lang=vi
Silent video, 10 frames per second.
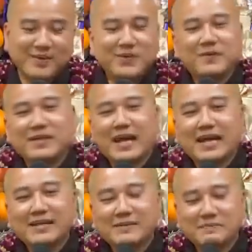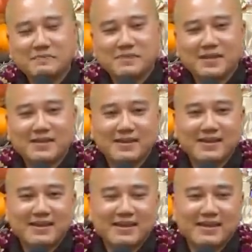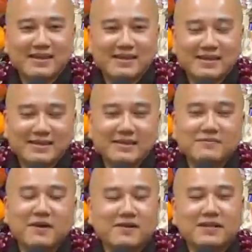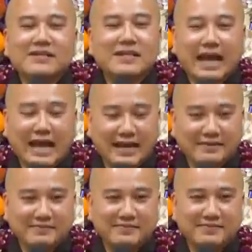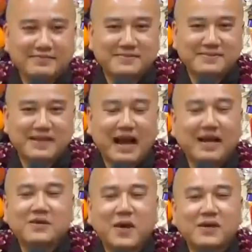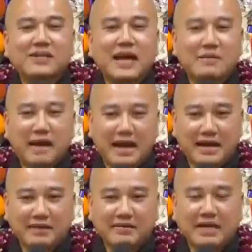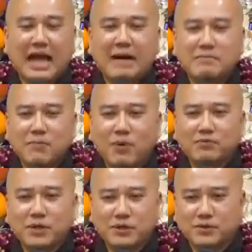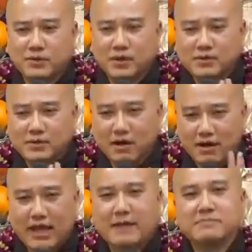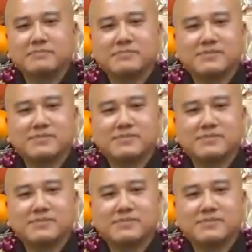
Quý vị thấy Đức Phật Thích Ca ở cõi Ta Bà làm một điều rất khó làm.